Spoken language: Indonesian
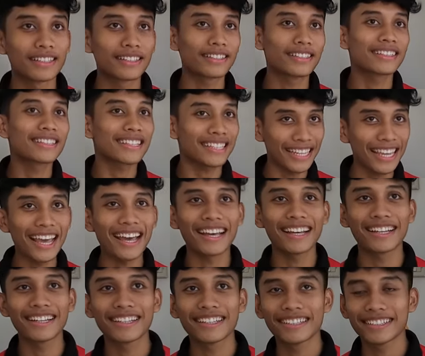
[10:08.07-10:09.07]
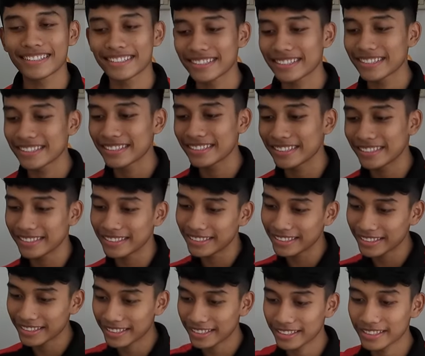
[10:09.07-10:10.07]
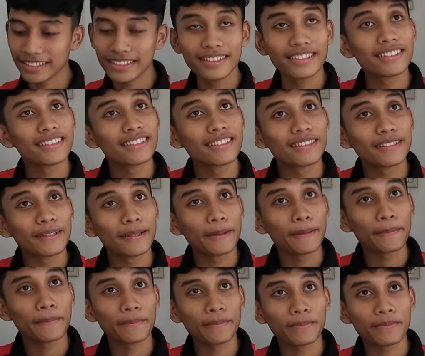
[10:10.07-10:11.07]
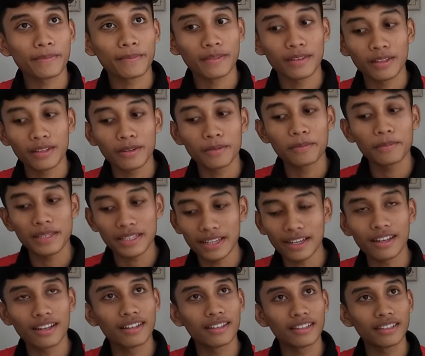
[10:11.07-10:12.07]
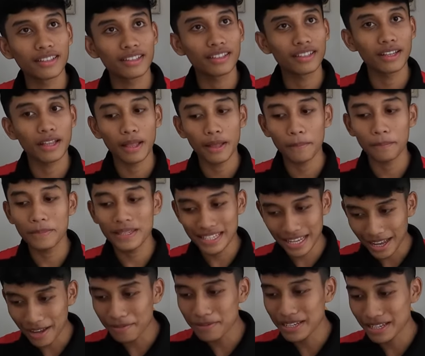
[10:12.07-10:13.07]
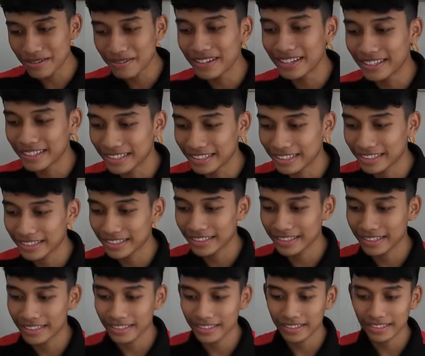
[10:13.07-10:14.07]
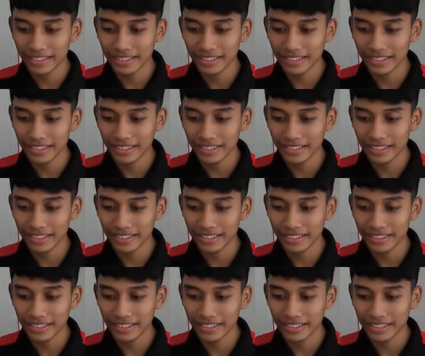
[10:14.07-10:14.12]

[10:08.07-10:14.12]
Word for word: Tiga orang ya? Yeah tapi bisa ada anak kecil dan bisa tambah ekstra bed. bisa iya. bisa ya. banget okay.